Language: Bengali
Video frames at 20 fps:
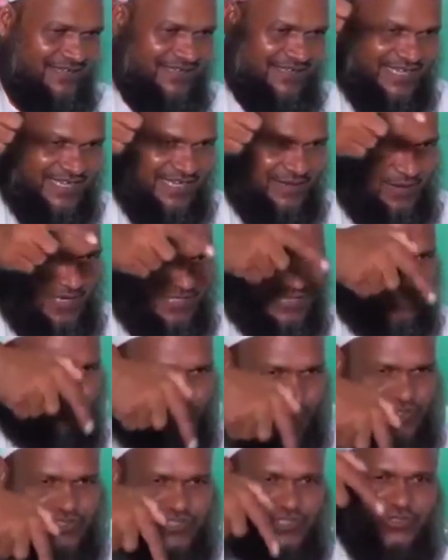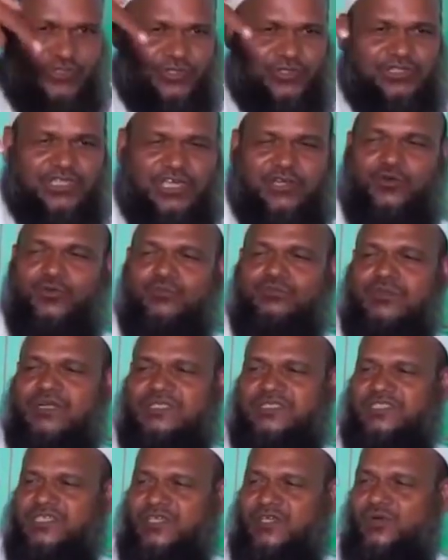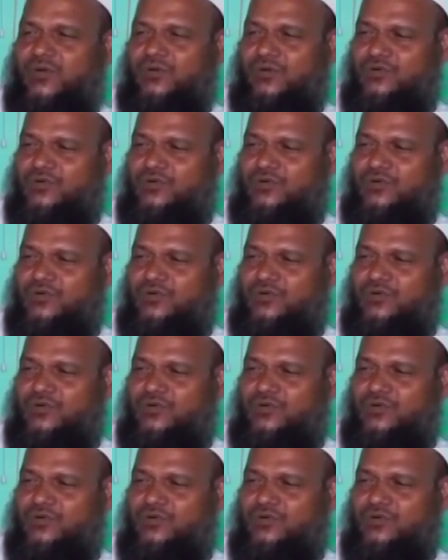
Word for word: কেয়ামাত পর্যন্ত তার উম্মার যেন